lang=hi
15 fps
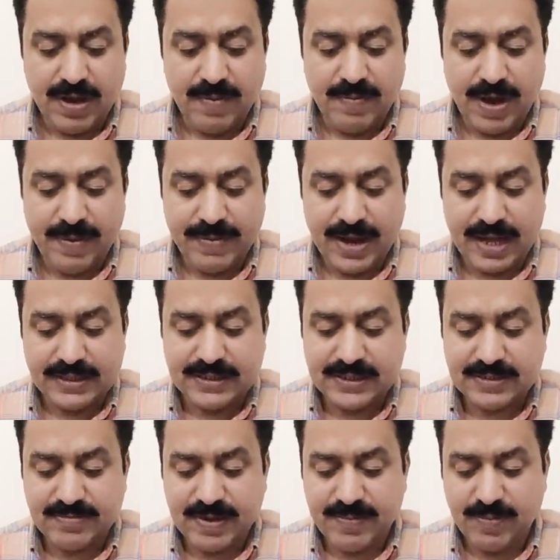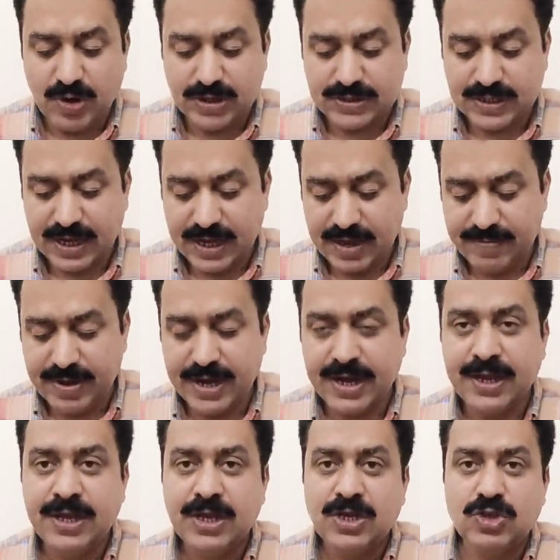मामला जिसमें बहुत सारे हमारे